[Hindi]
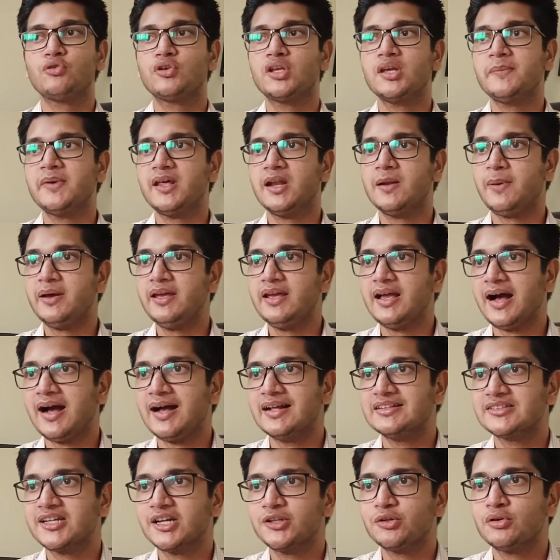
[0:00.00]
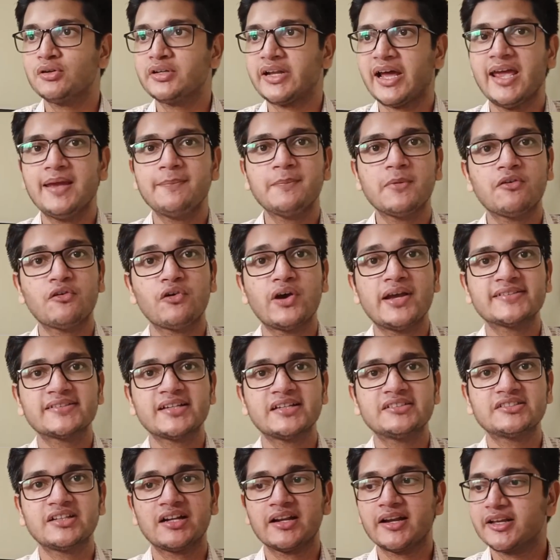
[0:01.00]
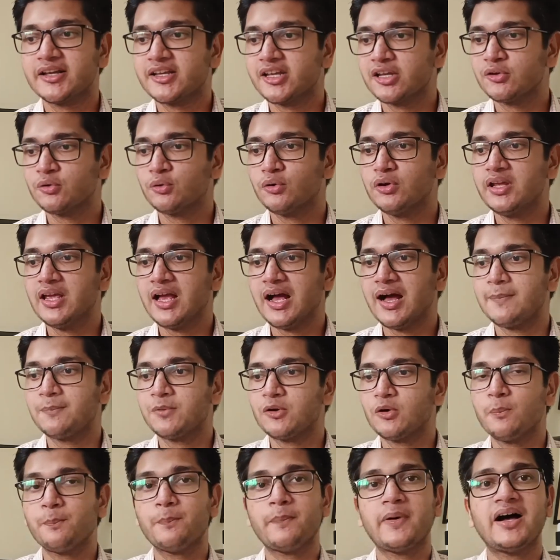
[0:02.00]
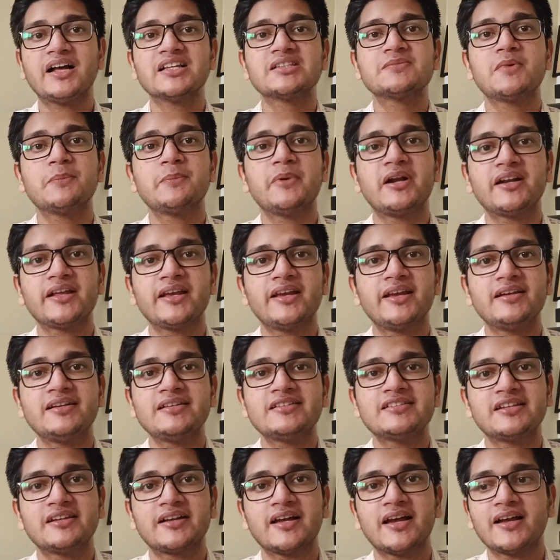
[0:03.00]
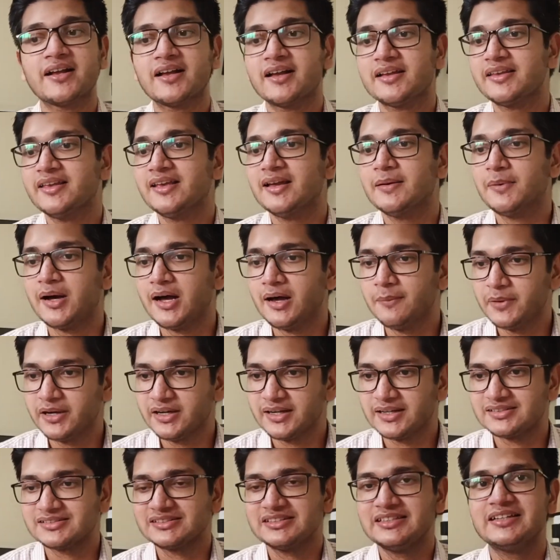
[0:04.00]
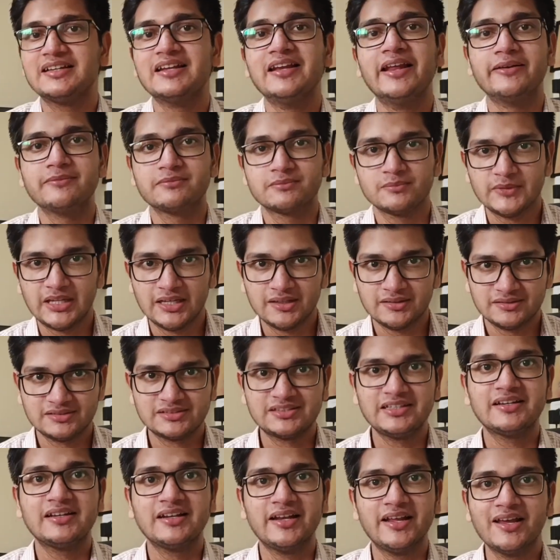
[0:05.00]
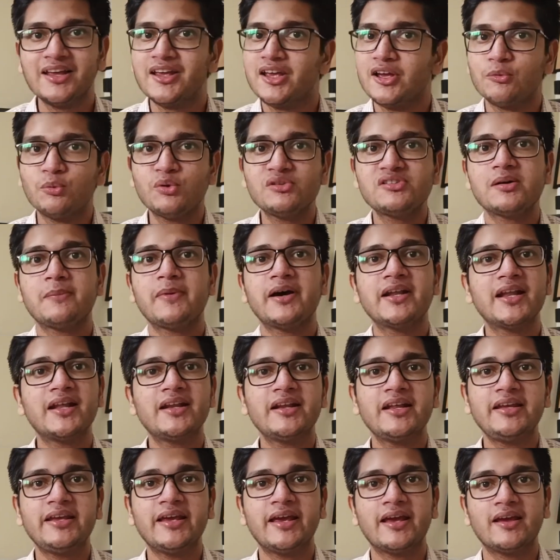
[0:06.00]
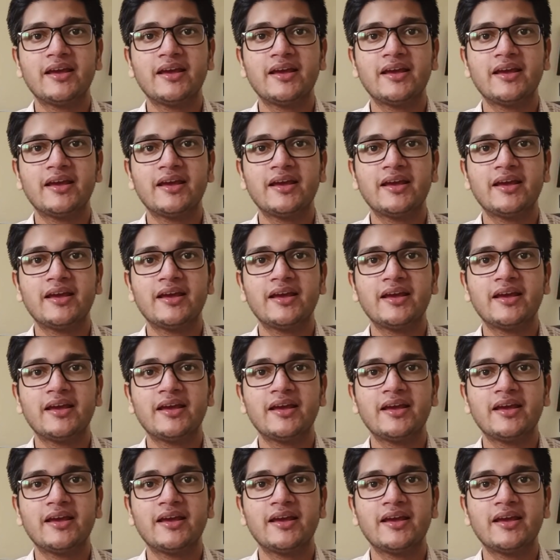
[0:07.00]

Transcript: क्योंकि मेरे भाई आज का जो टाइम है वो ऐसा चल रहा है कि कोई आपको पास में बैठ के ये नहीं सिखाएगा कि हाँ बेटा सीख ले सीख ले वो जमाना नहीं